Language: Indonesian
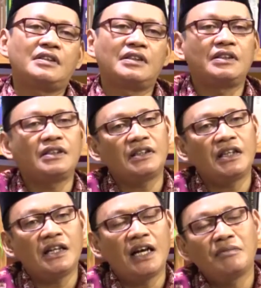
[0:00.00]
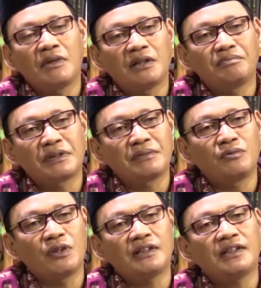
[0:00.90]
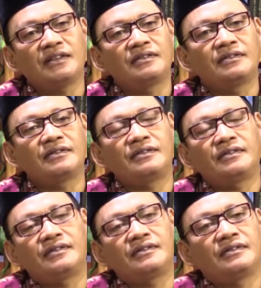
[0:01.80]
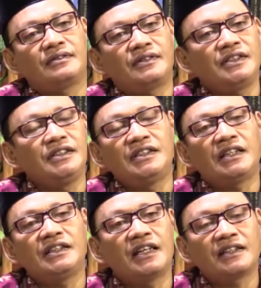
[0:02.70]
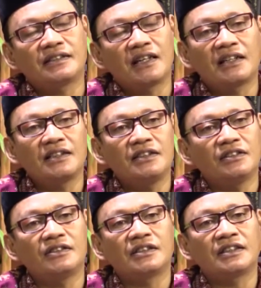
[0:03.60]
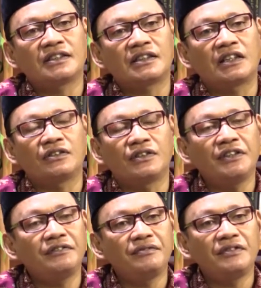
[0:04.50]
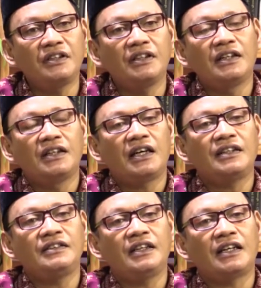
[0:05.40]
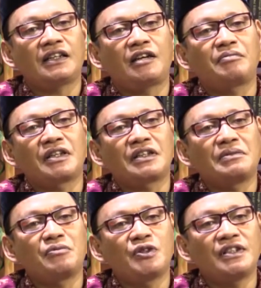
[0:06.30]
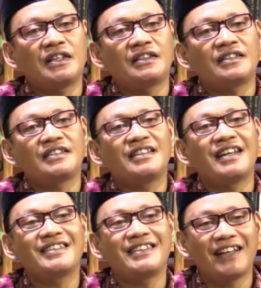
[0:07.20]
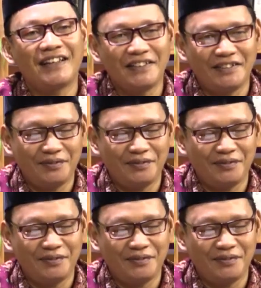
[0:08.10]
Ketika amal perbuatan tidak didasari oleh tauhid, hanya akan bertemu dengan kesia-siaan.